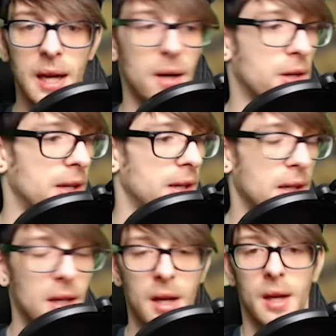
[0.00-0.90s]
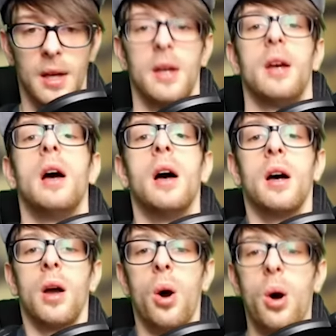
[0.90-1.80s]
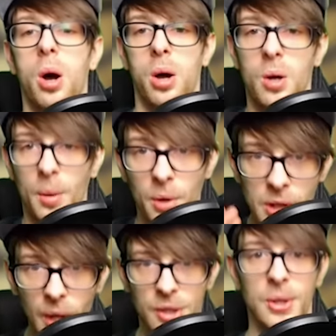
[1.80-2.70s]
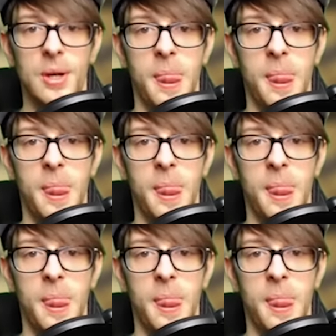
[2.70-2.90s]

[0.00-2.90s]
Okay. Oh, komm runter, Otto.